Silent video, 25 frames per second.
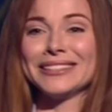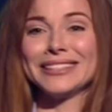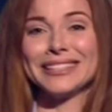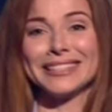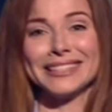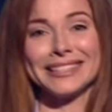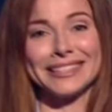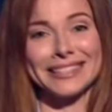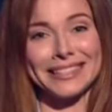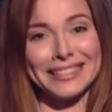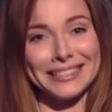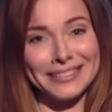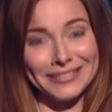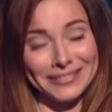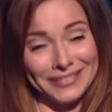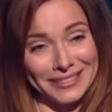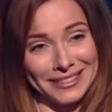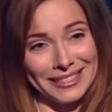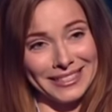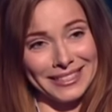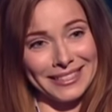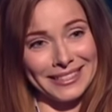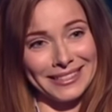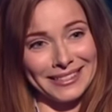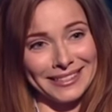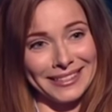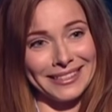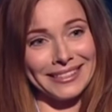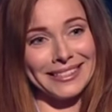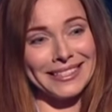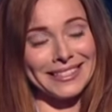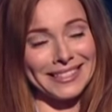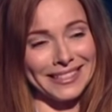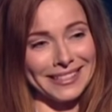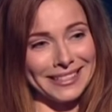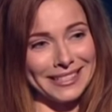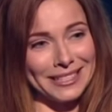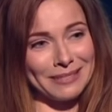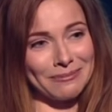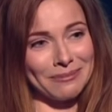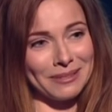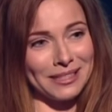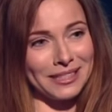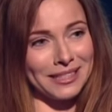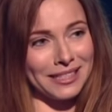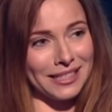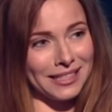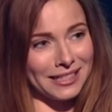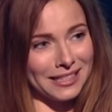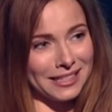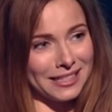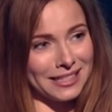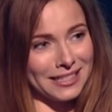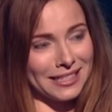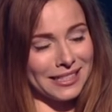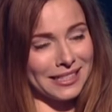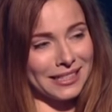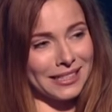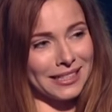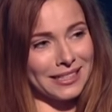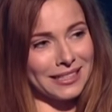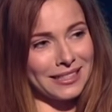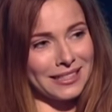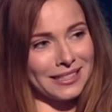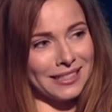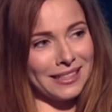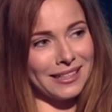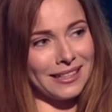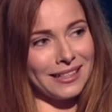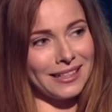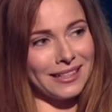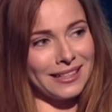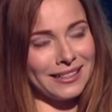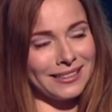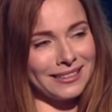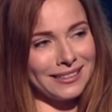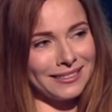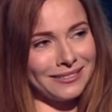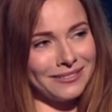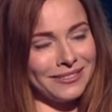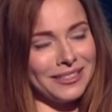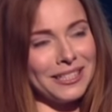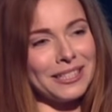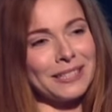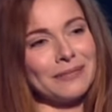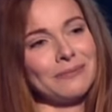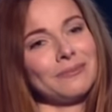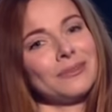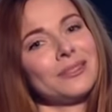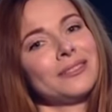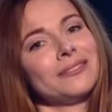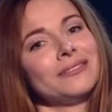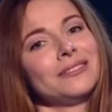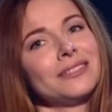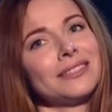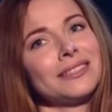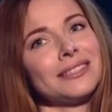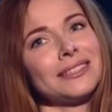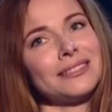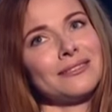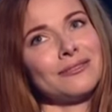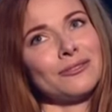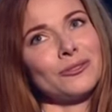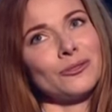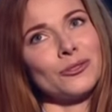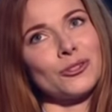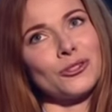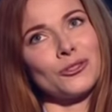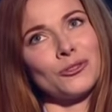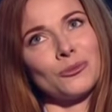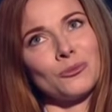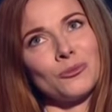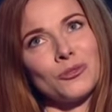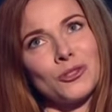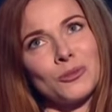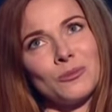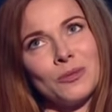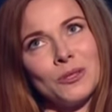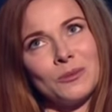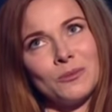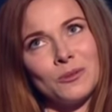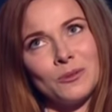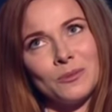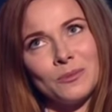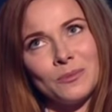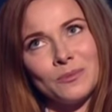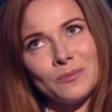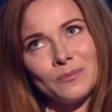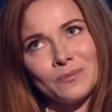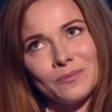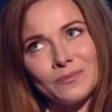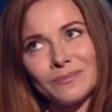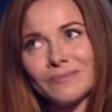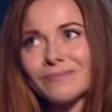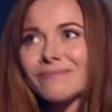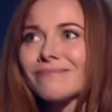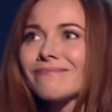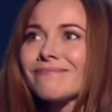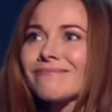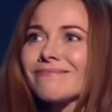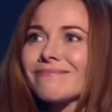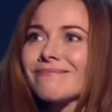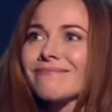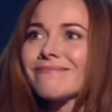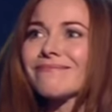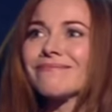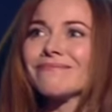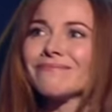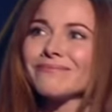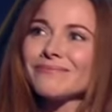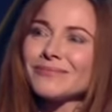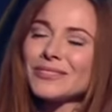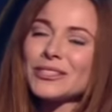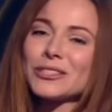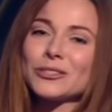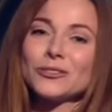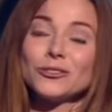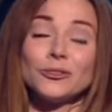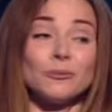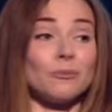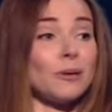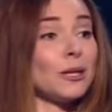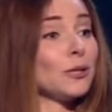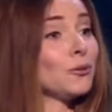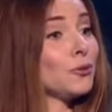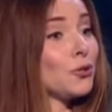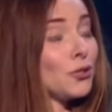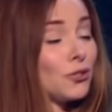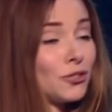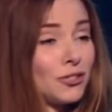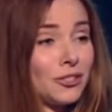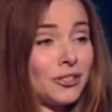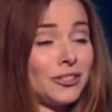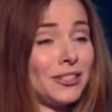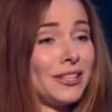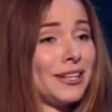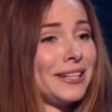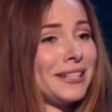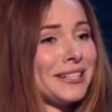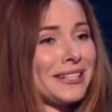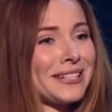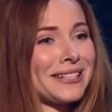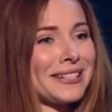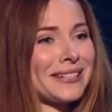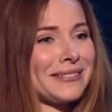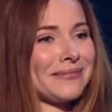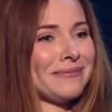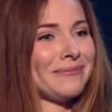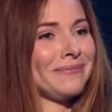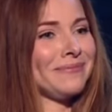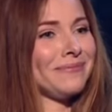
я радовалась за, конечно, за наш спектакль, за нас, и какая-то вера появилась в то, что, может быть, мы что-то получится и дальше.